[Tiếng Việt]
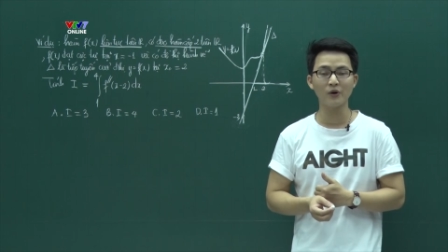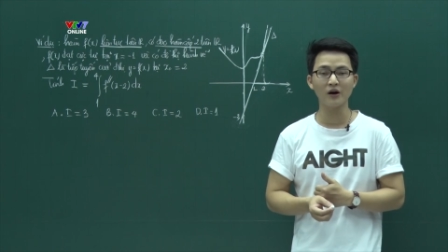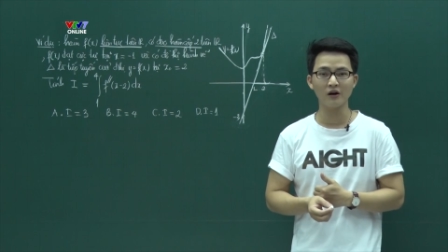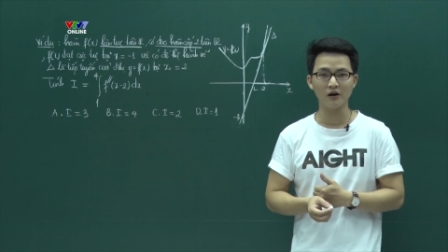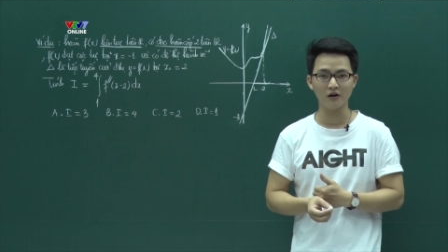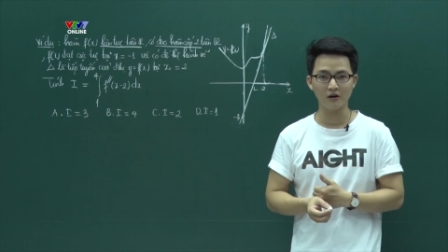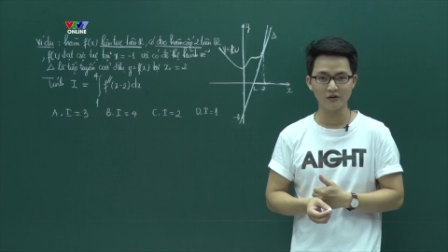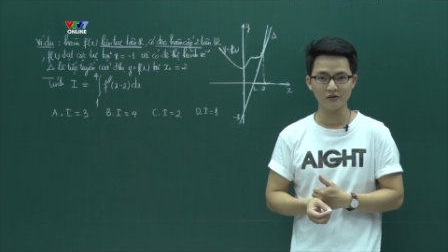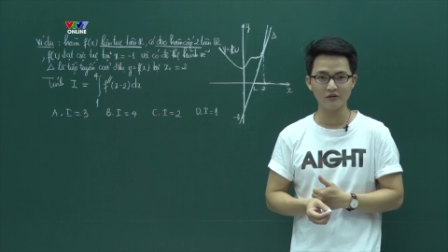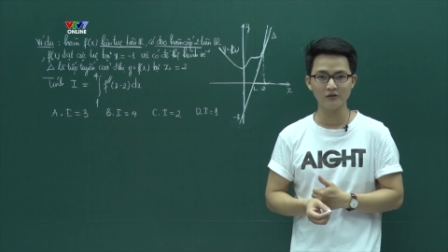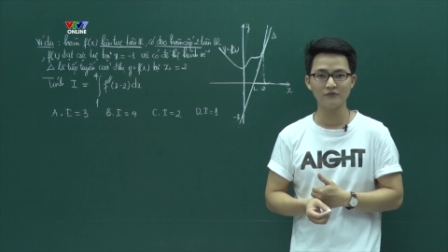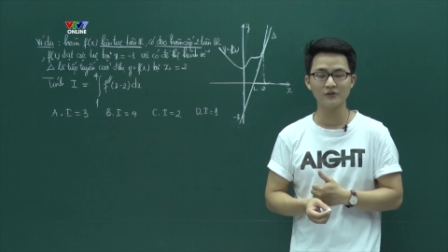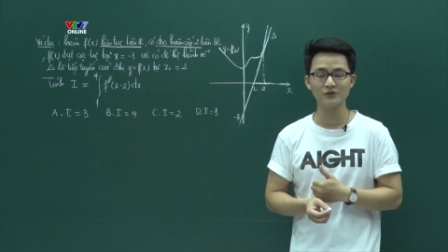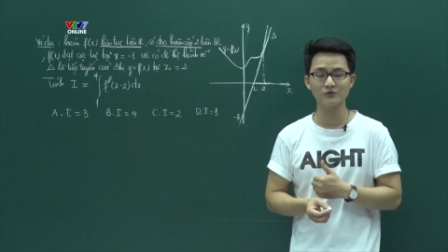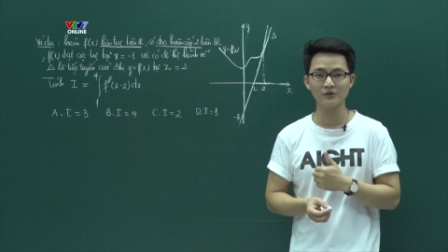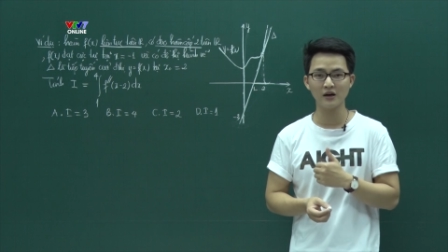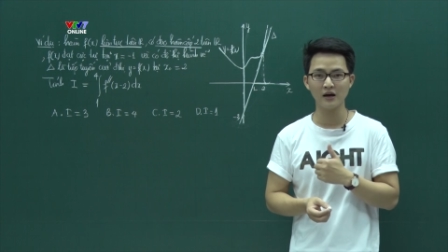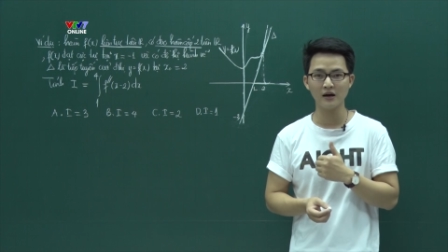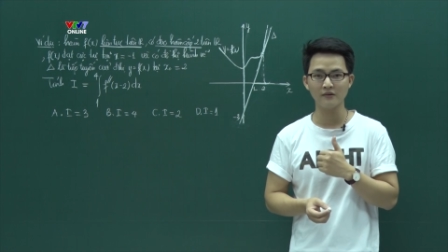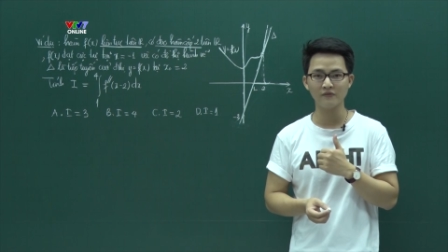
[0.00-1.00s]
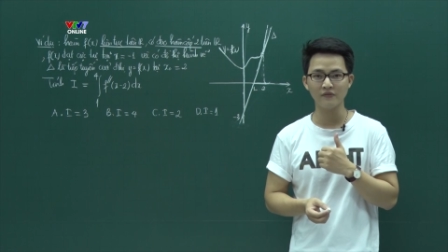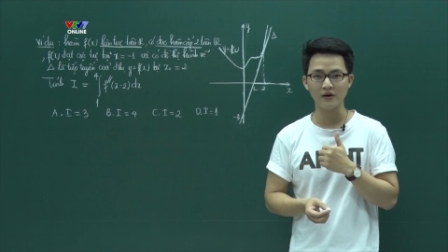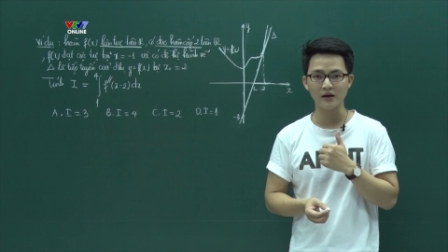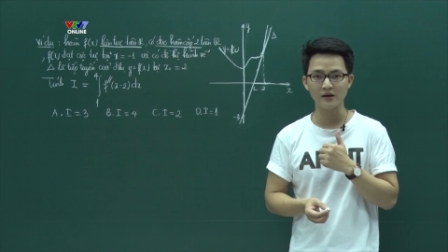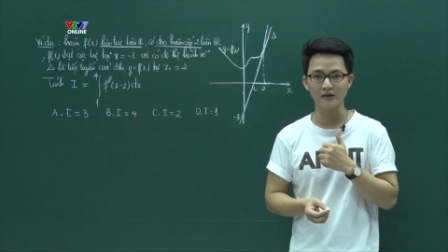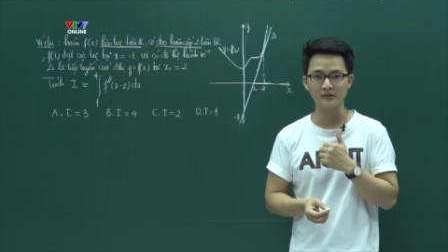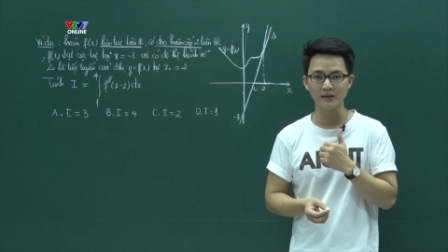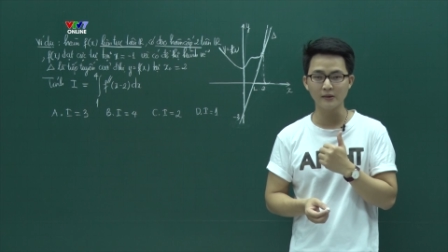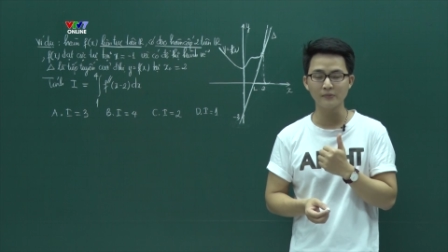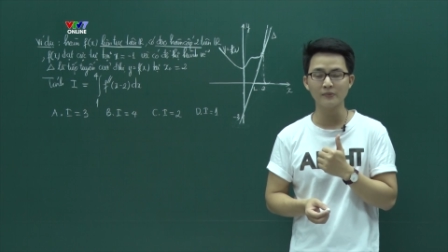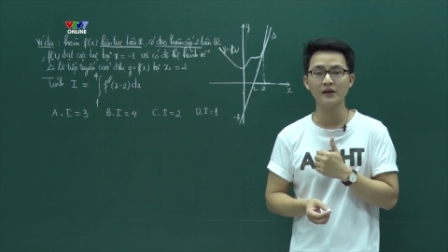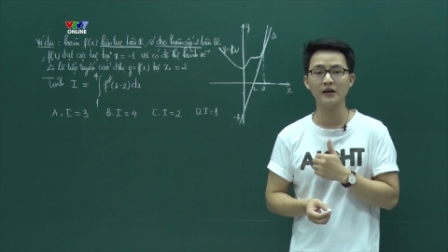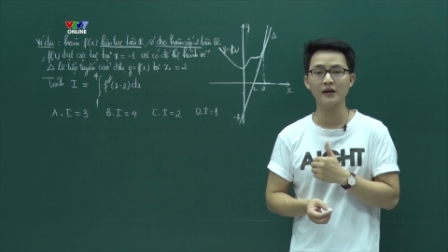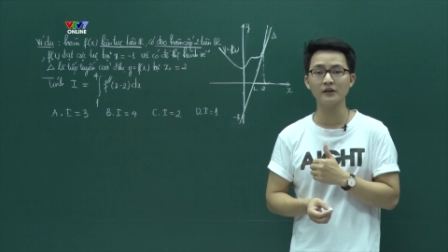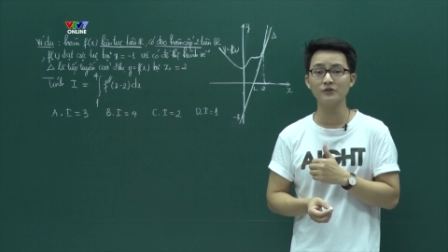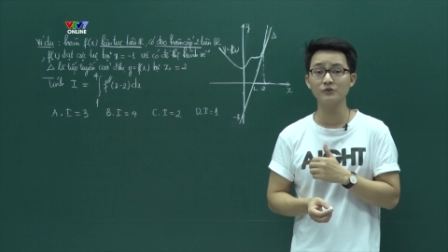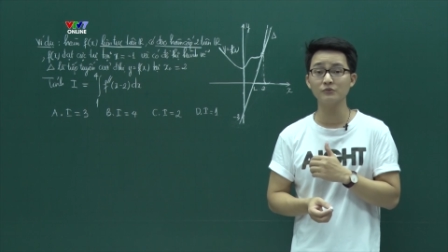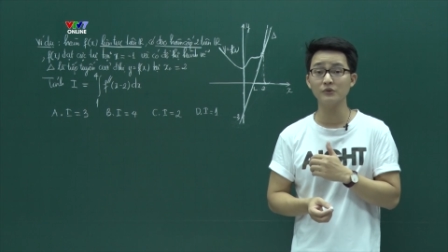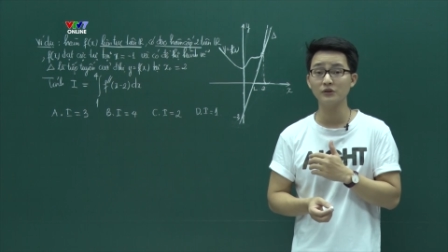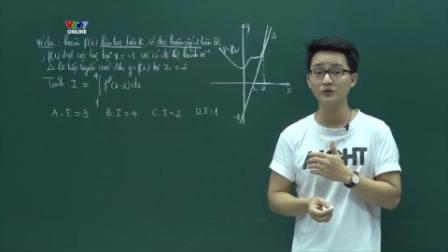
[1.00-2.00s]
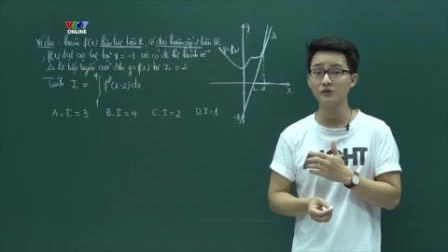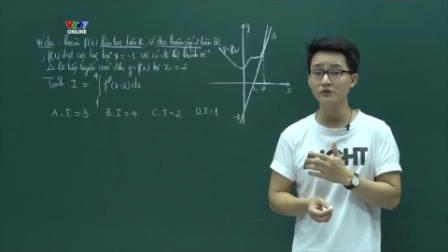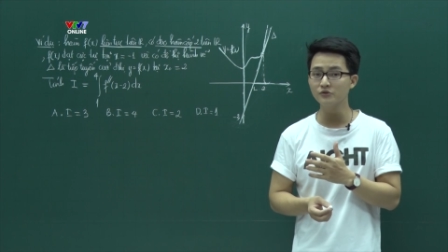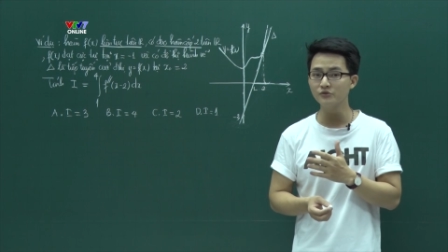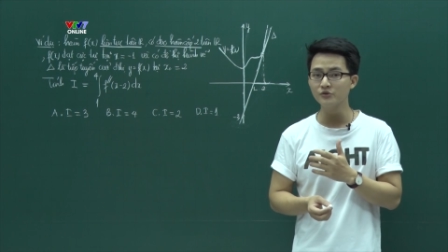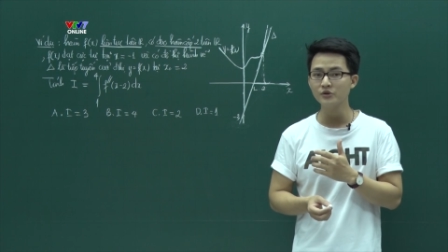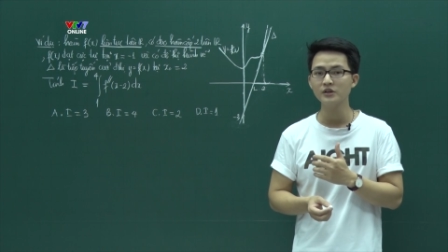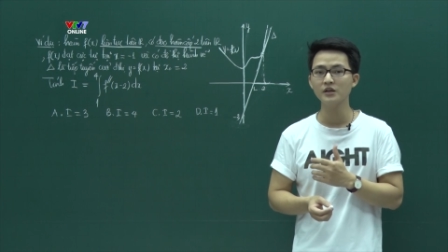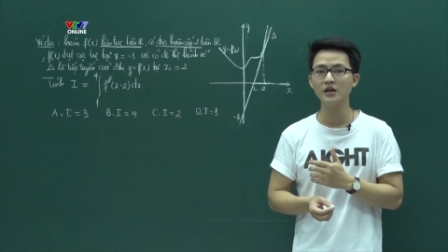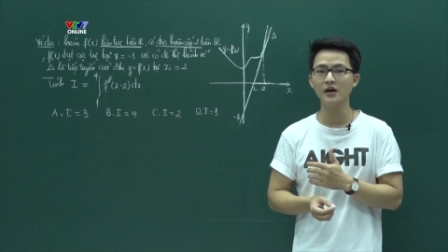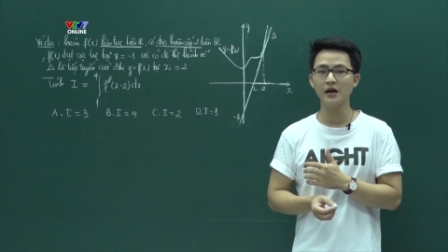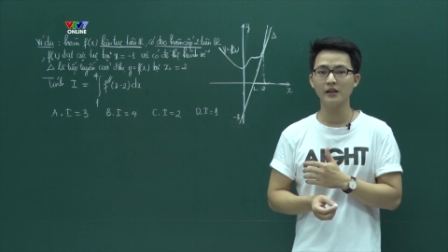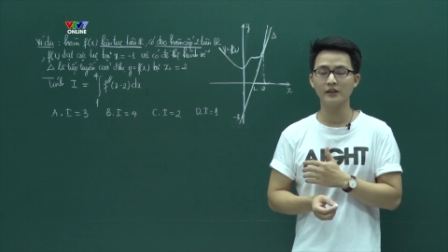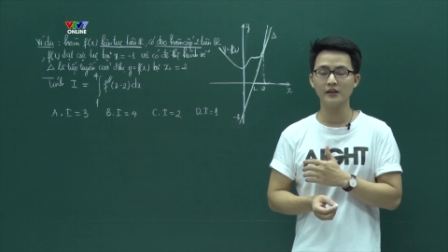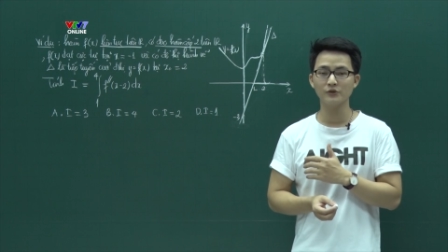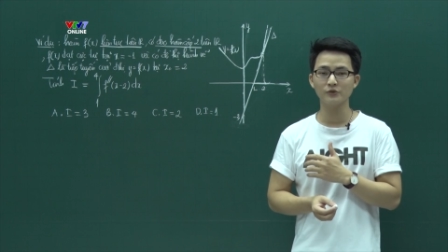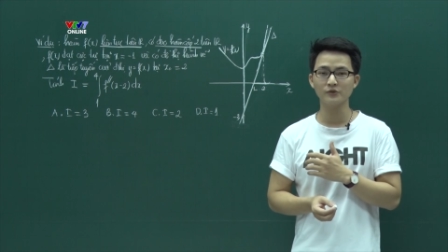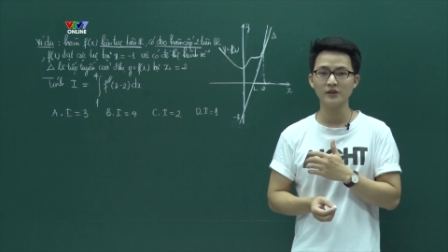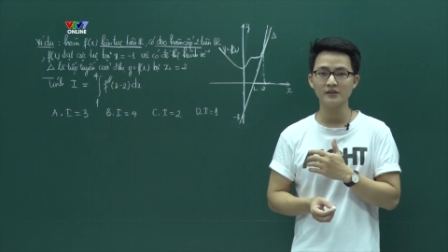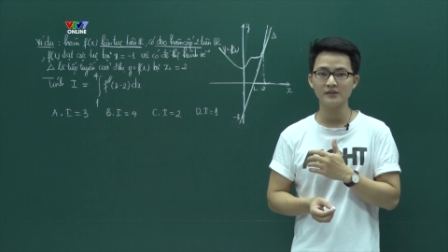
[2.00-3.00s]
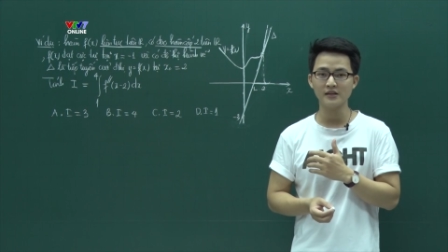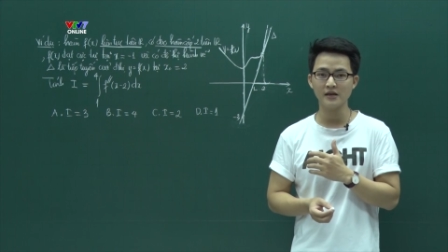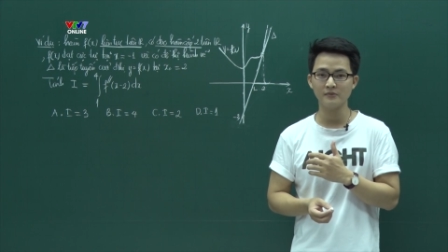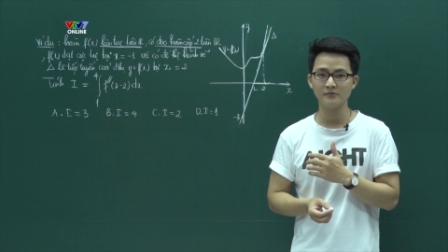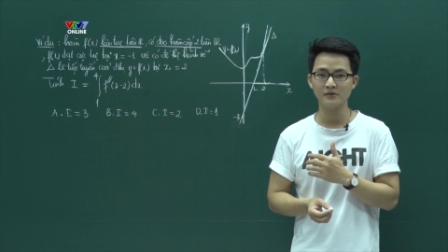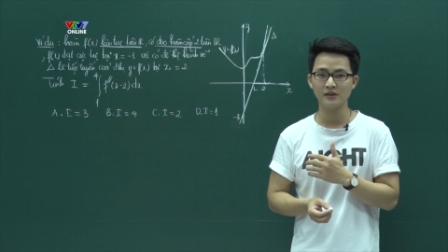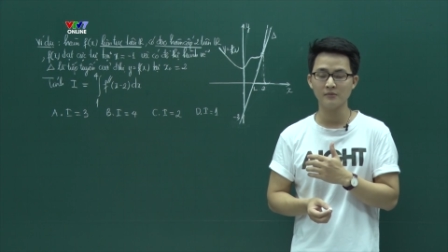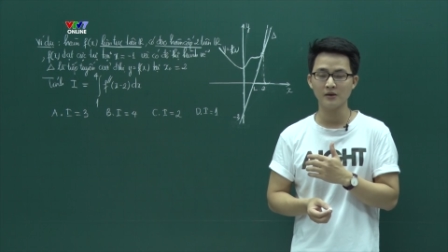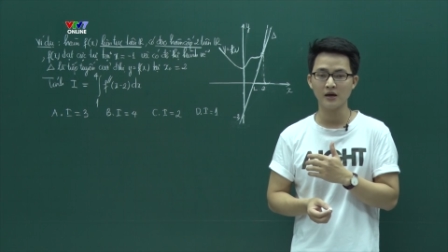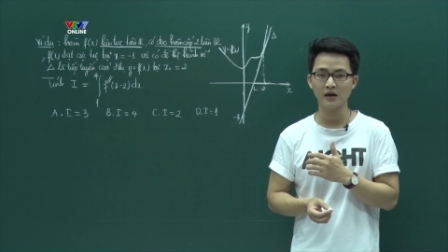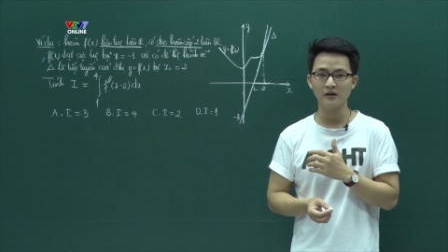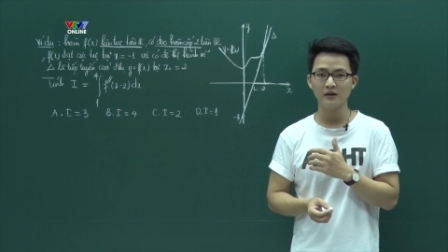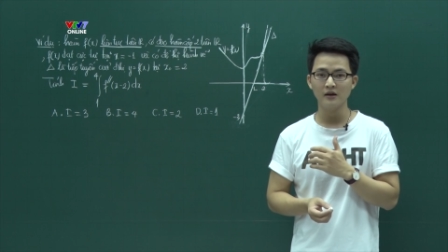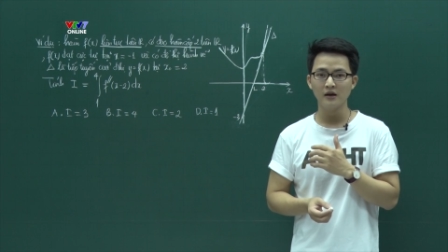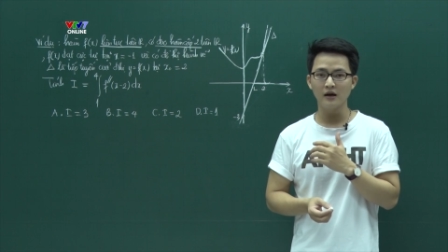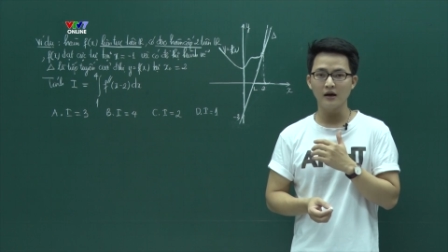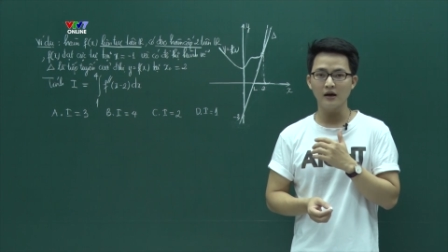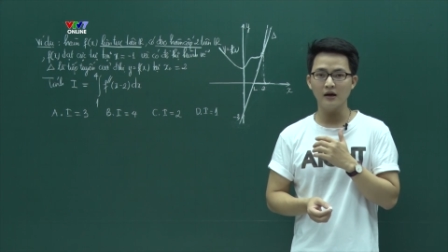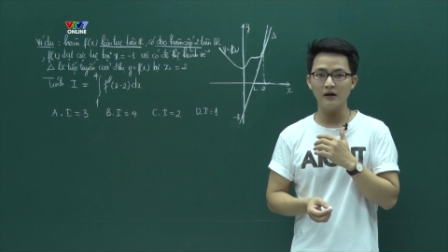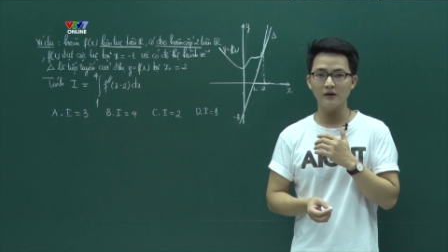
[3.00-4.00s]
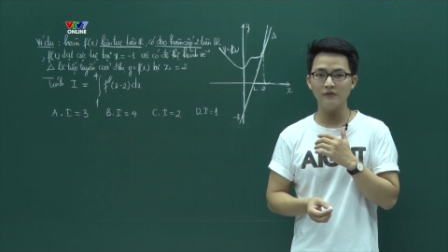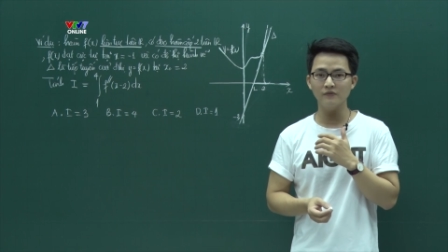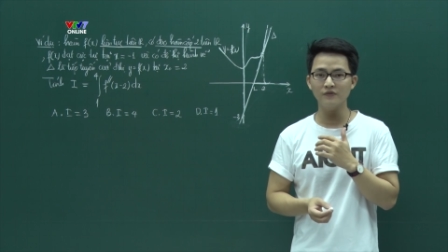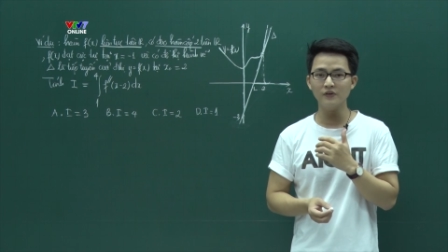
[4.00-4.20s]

quá khó đâu mà chúng ta phải tập cái cách chúng ta tư duy để chúng ta xem xem là à,